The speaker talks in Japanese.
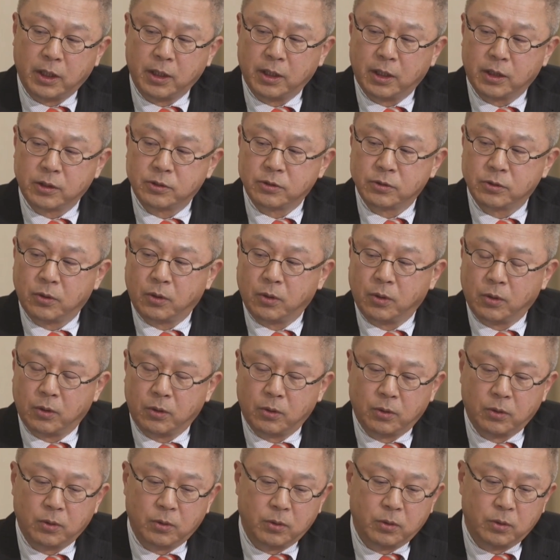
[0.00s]
開発
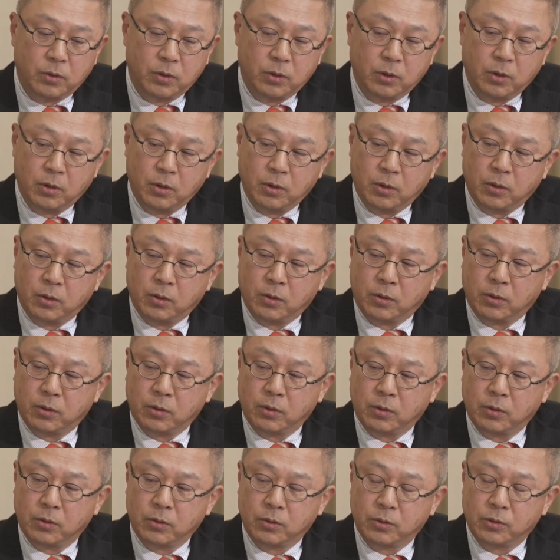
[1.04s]
の
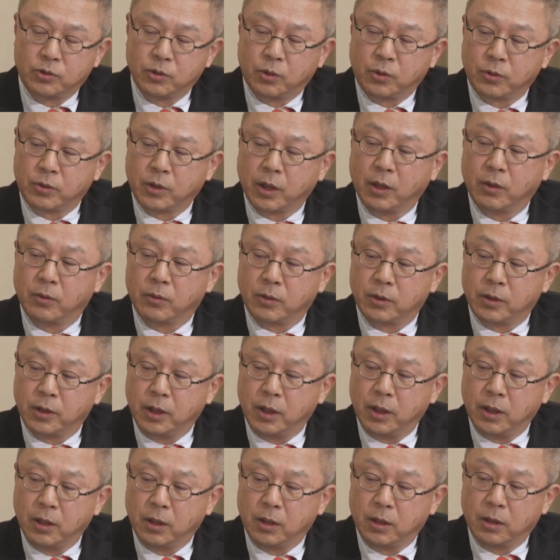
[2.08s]
条件を
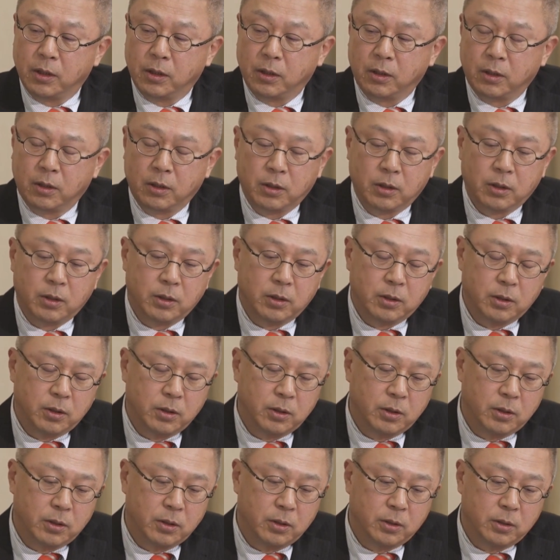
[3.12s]
ね、うん、
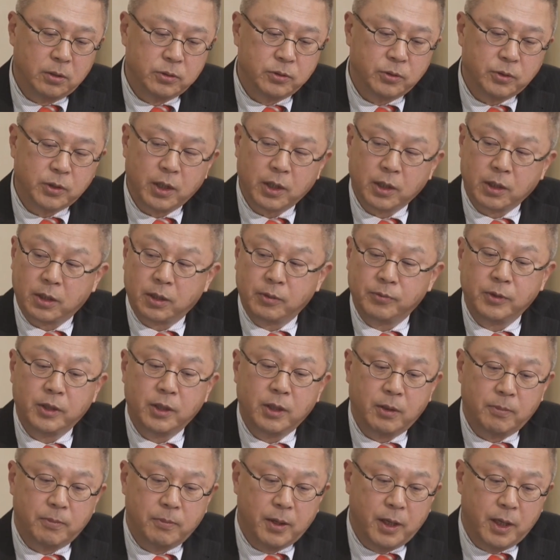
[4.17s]
えー、条件から見
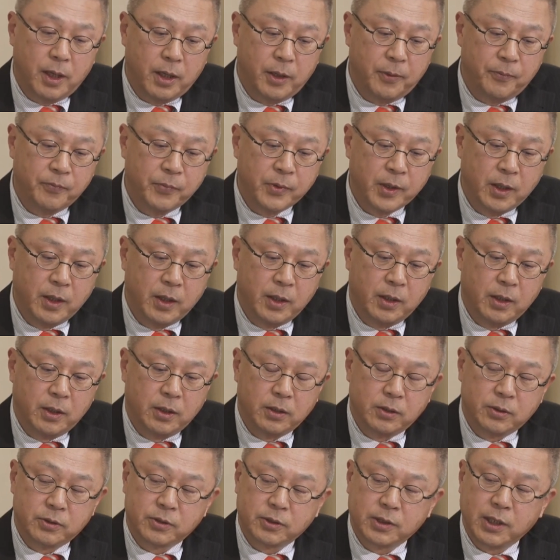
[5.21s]
れば、
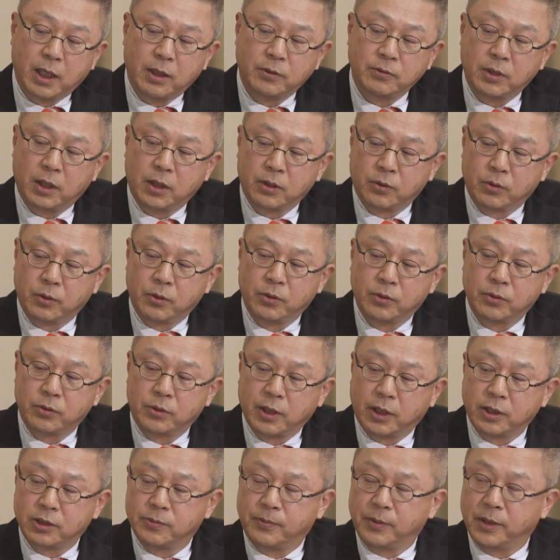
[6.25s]
使うなという
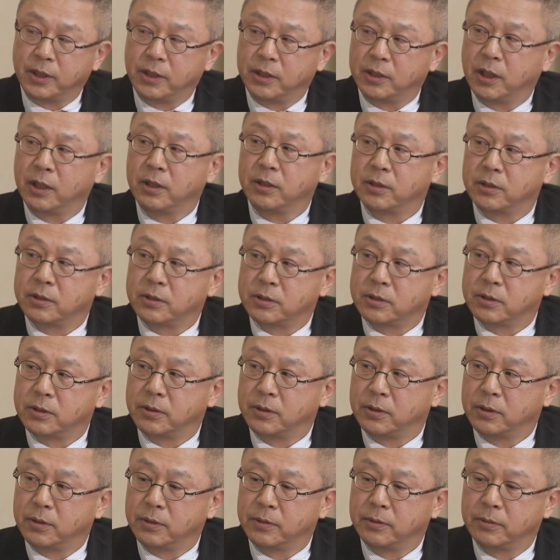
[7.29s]
立場にいたんです。
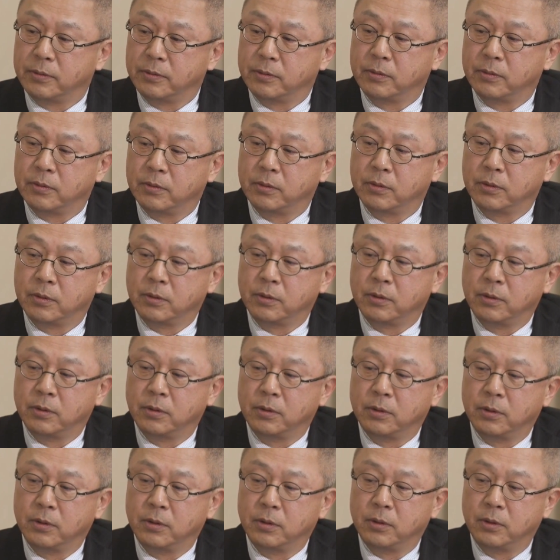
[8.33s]
うんうんうん
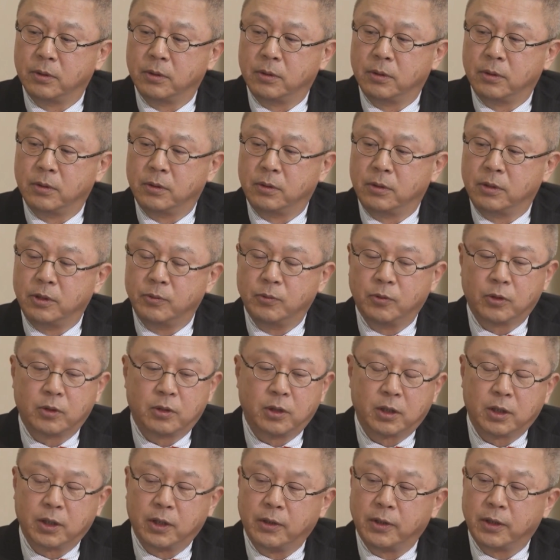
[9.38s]
うんにも
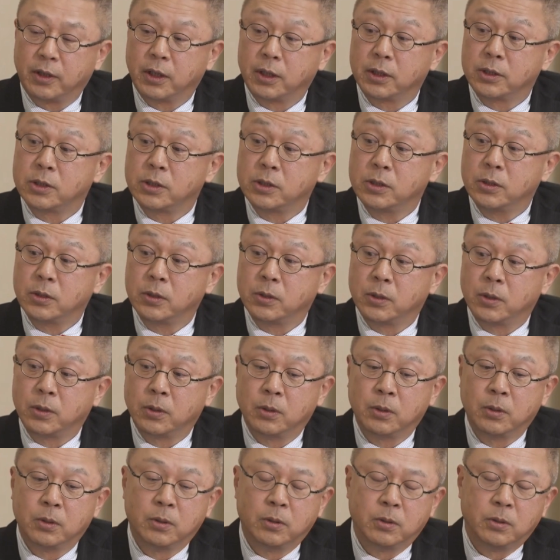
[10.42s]
かかわら
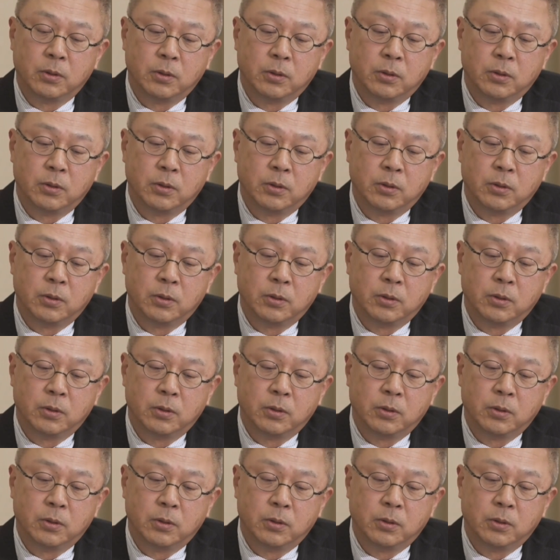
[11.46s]
ず、